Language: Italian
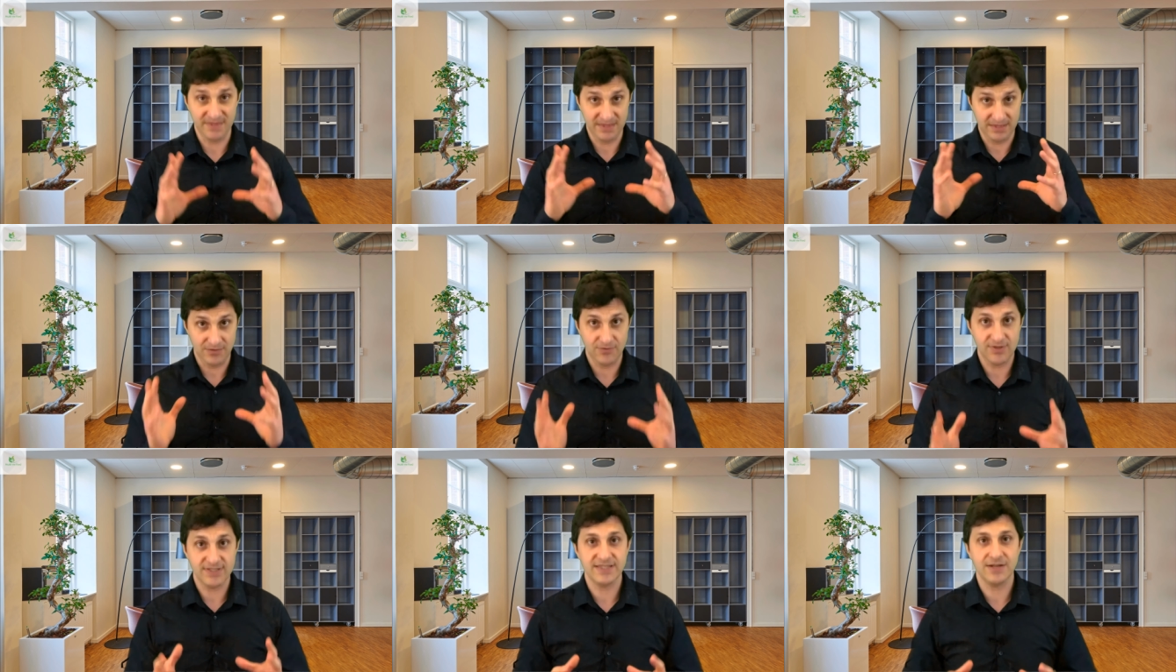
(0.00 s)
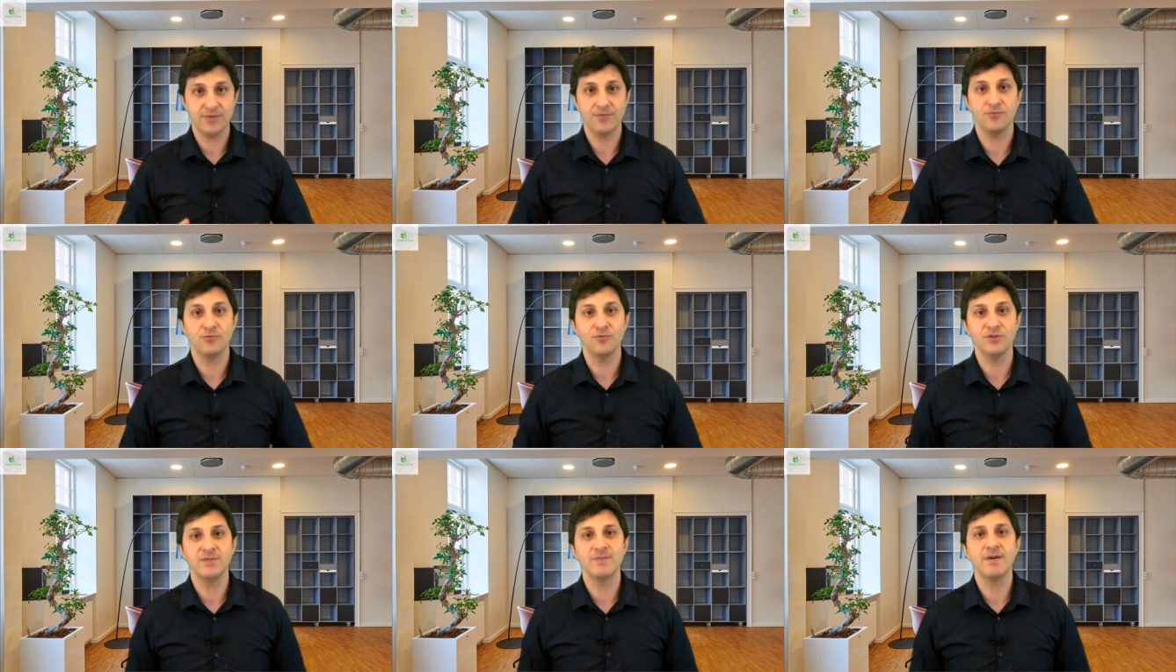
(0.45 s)
in questa
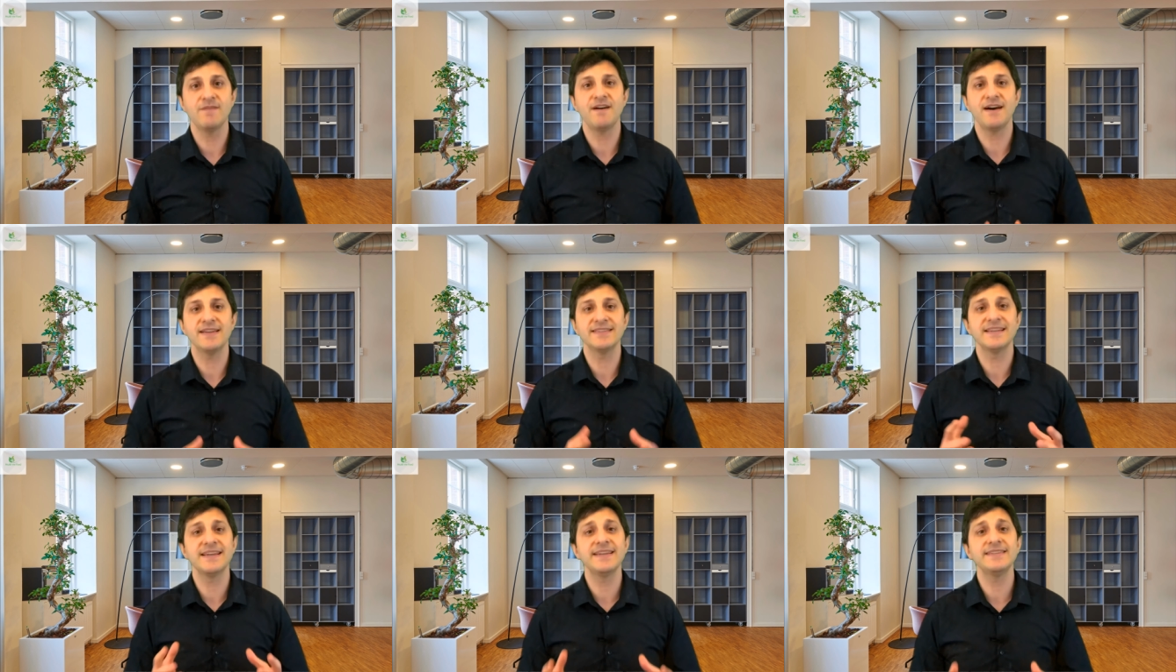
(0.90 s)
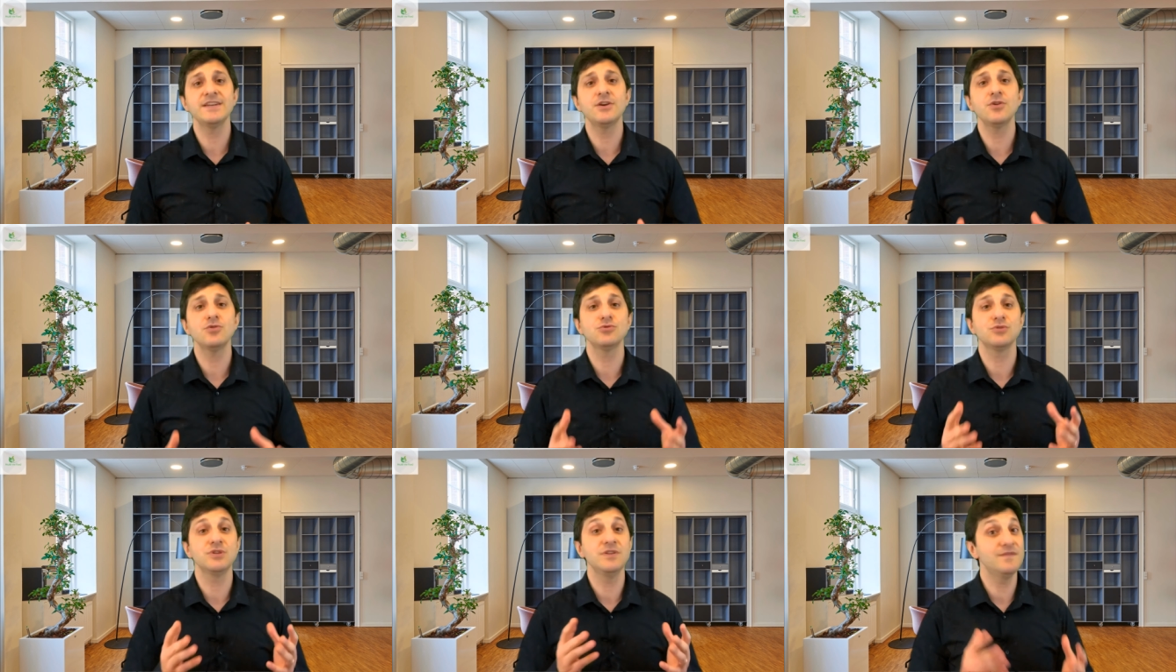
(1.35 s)
ultima fase che
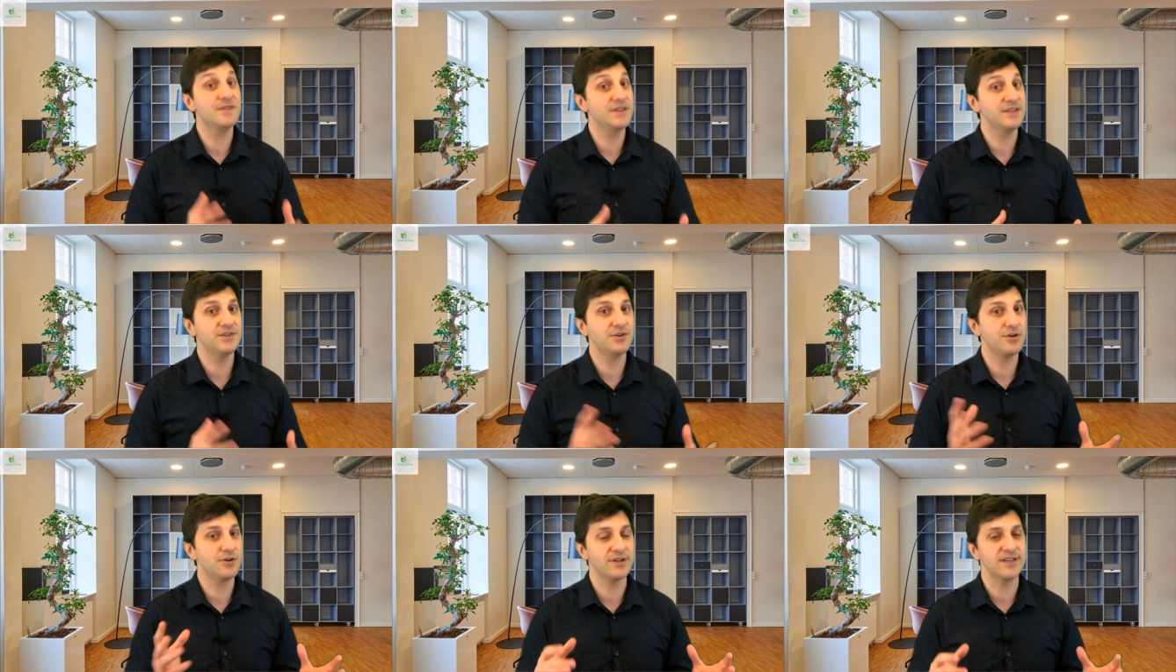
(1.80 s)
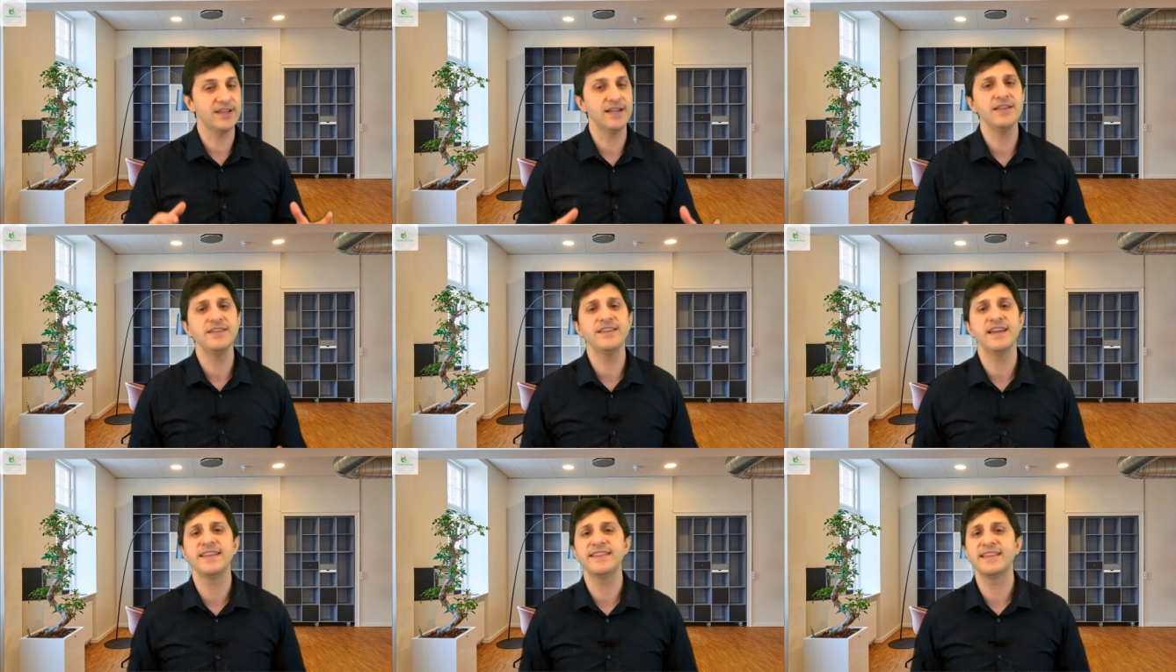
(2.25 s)
secondo l'inventore
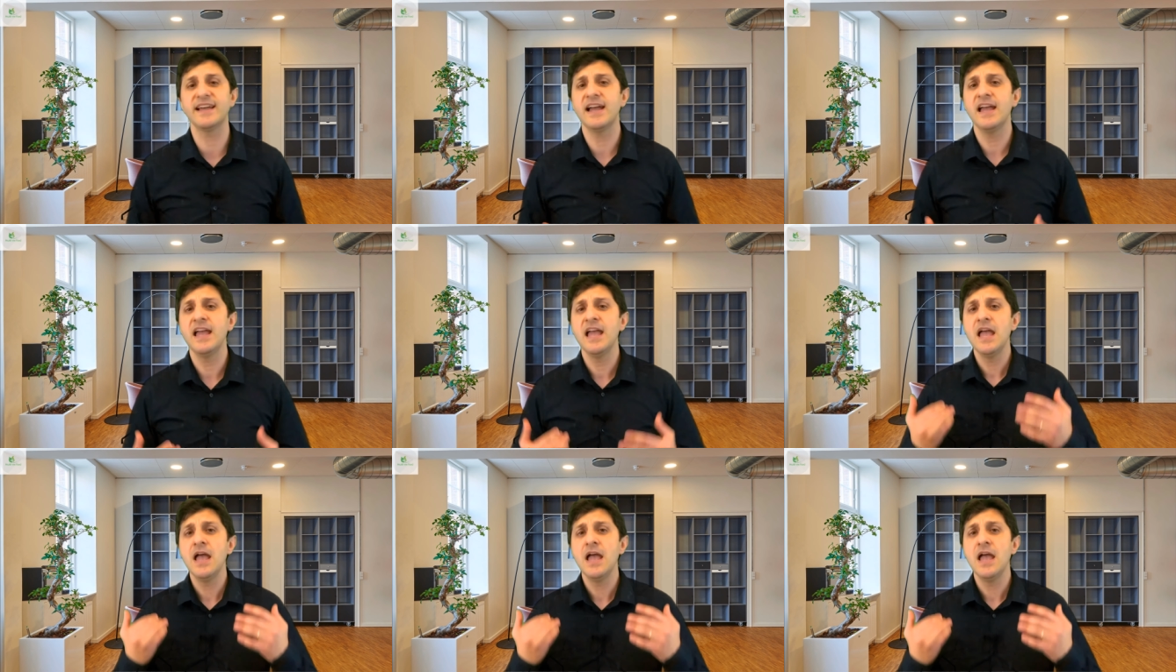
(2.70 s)
della dieta